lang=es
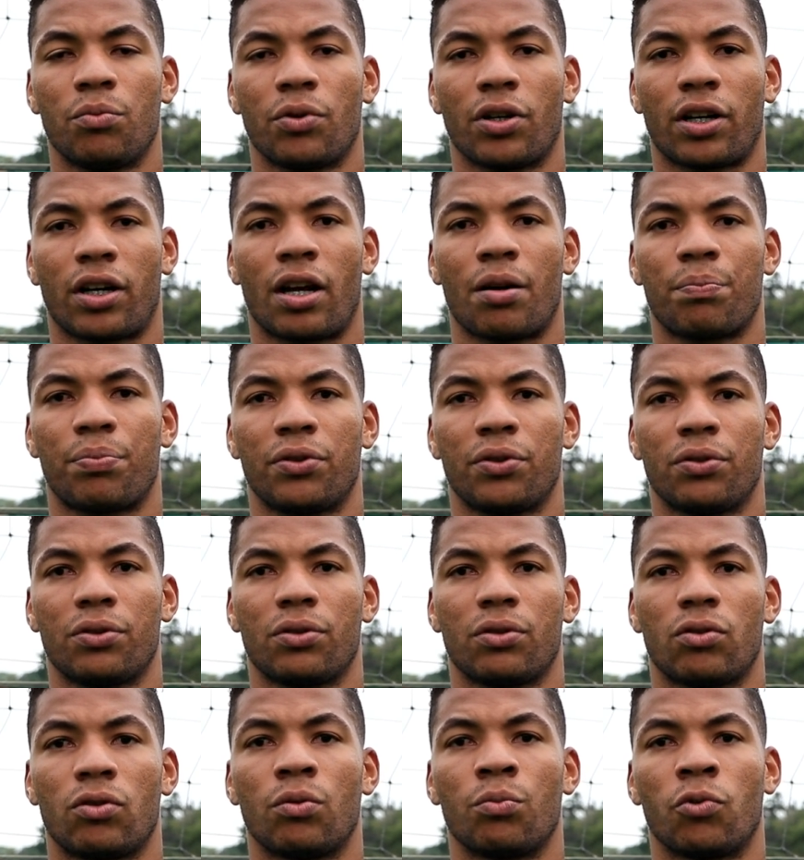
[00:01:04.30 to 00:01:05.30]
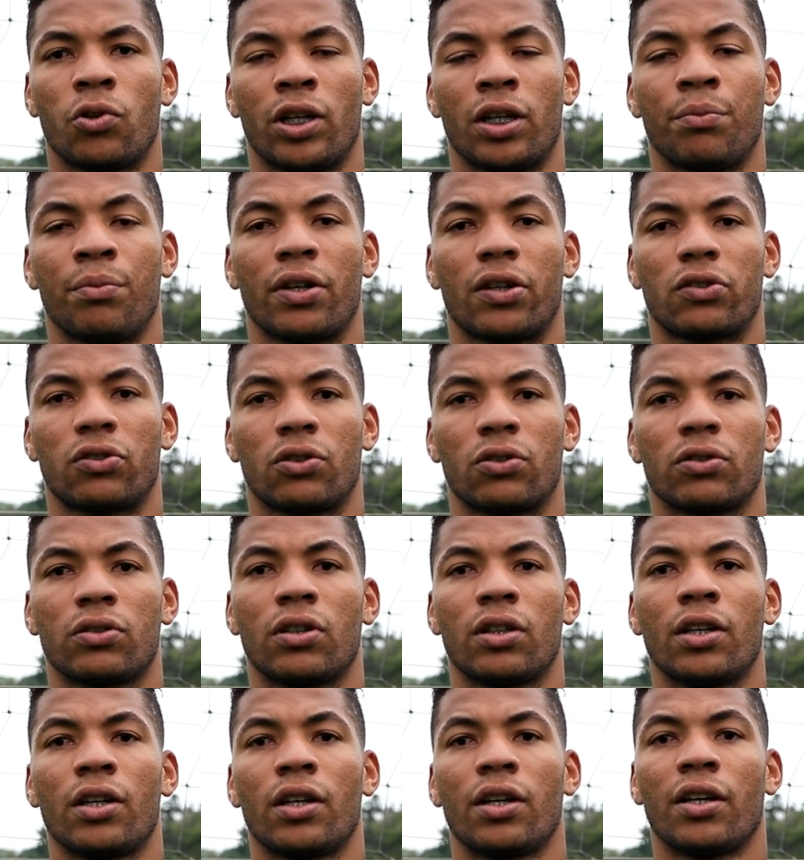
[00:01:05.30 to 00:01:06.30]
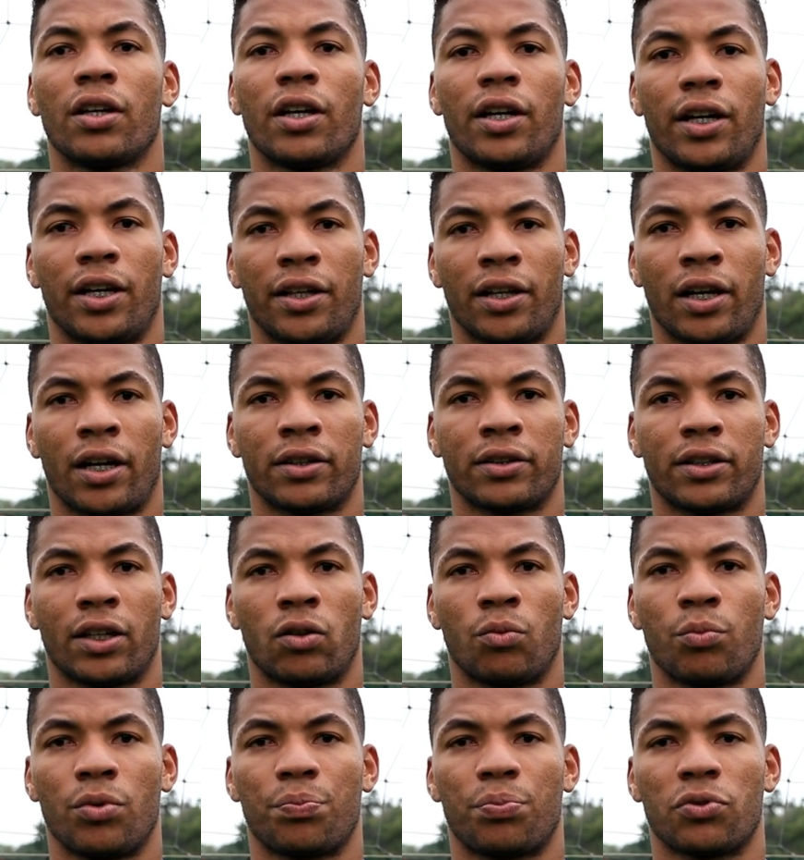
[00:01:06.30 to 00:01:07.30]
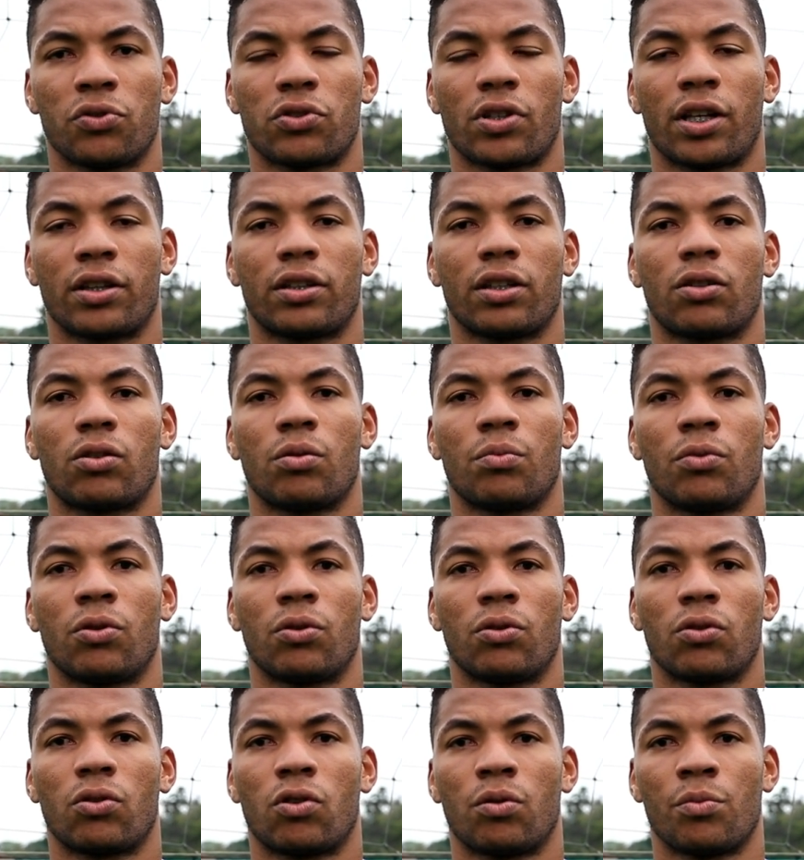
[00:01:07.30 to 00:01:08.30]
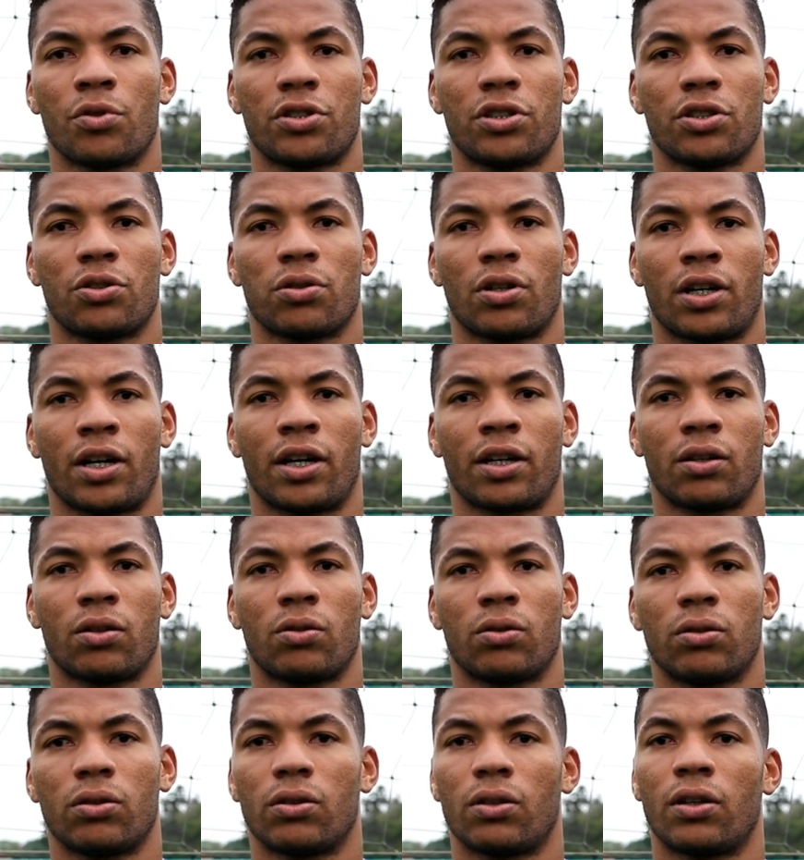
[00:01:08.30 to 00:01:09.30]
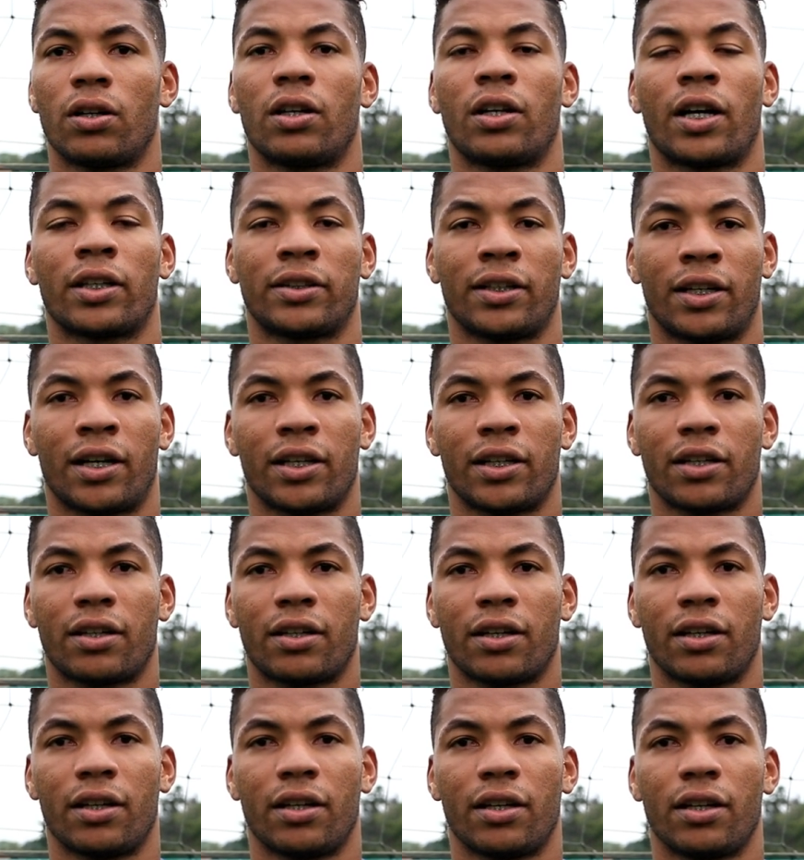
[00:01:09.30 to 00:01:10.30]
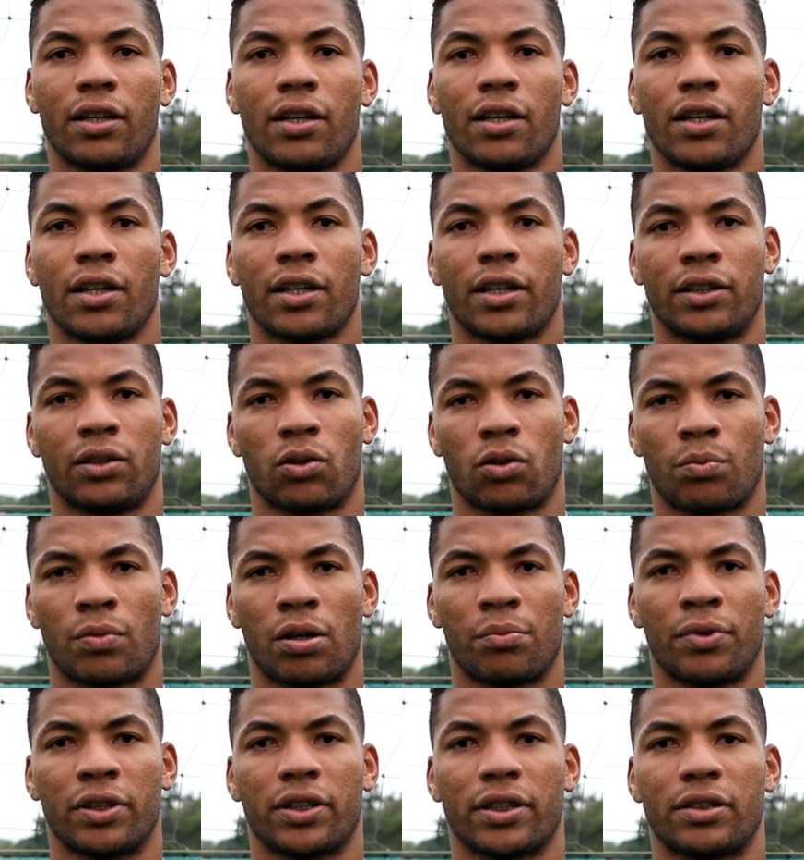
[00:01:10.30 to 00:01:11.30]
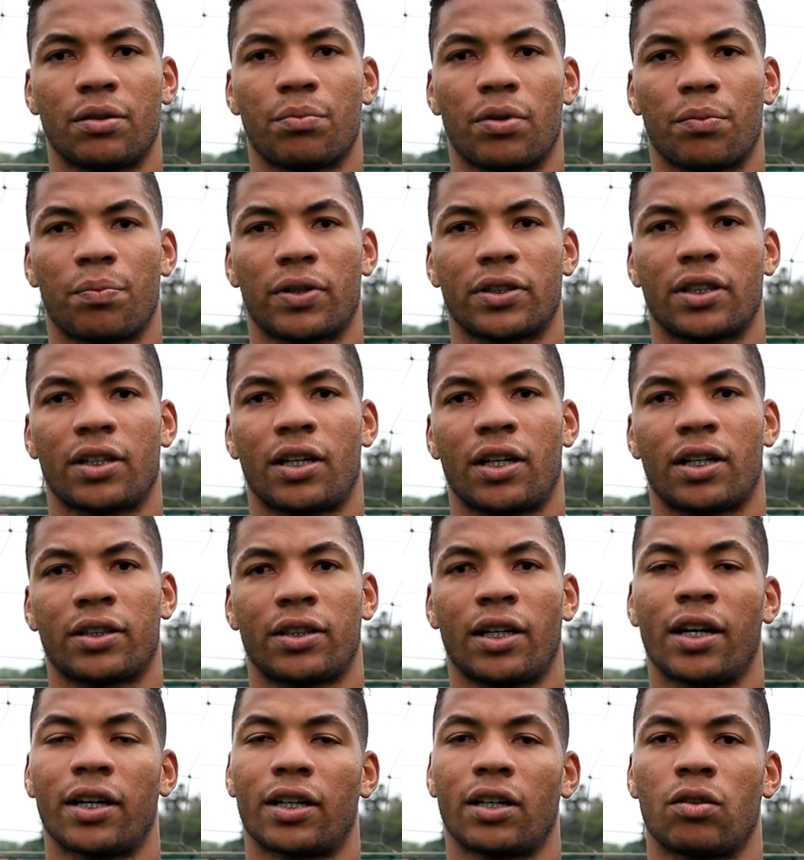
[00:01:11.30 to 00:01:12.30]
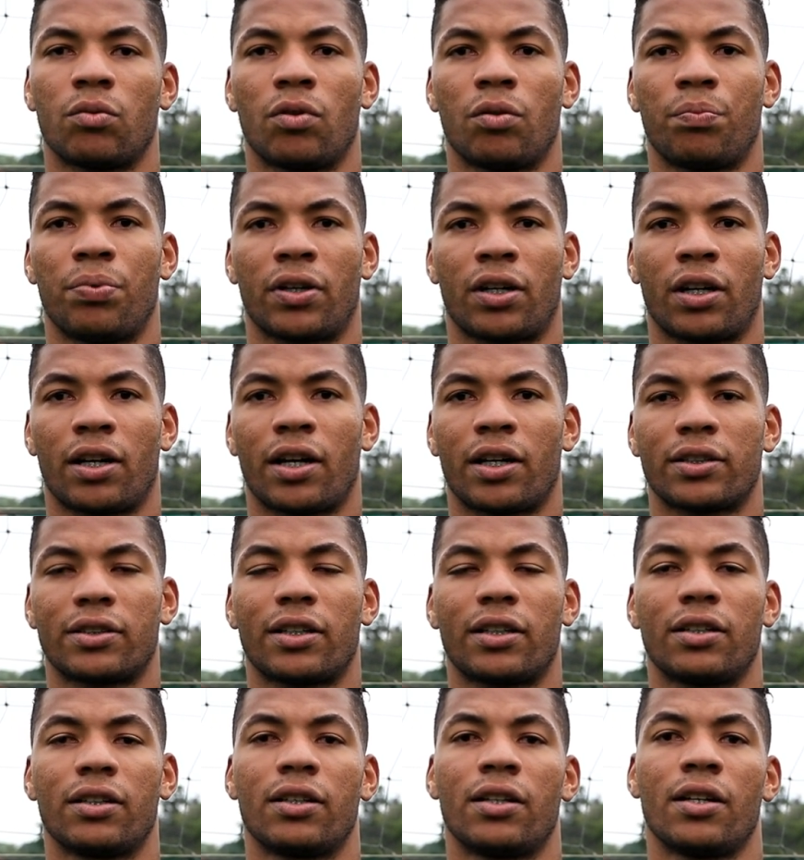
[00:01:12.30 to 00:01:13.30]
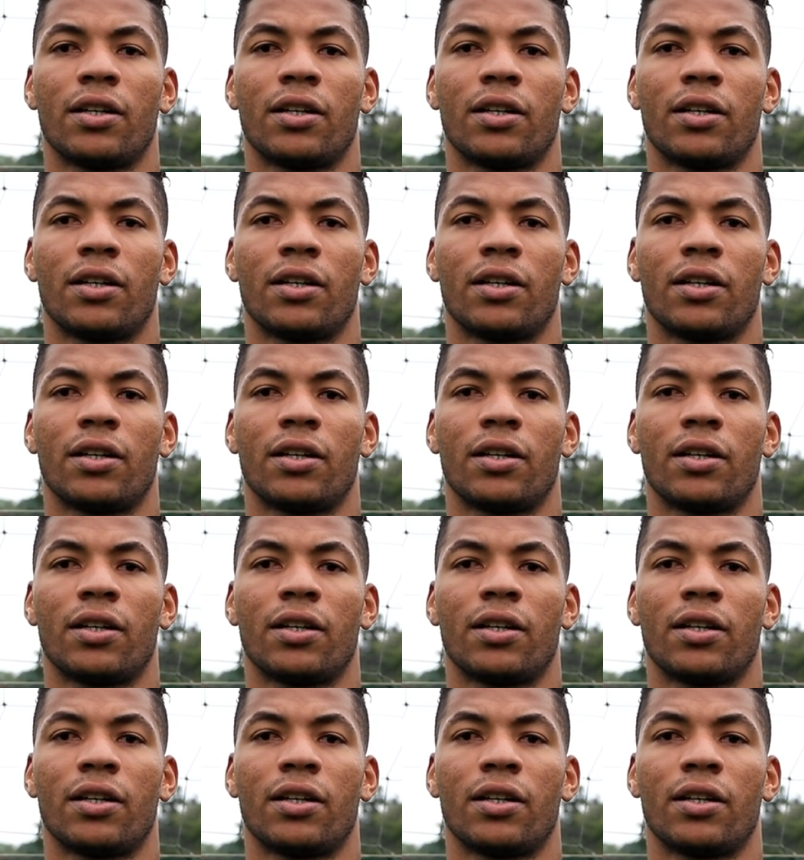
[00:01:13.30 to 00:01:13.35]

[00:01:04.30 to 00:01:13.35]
muy rápidos como Emerson, eh, delanteros muy punzantes como, como Chichoarango, laterales que, normalmente siempre pasan al ataque como Perlaza.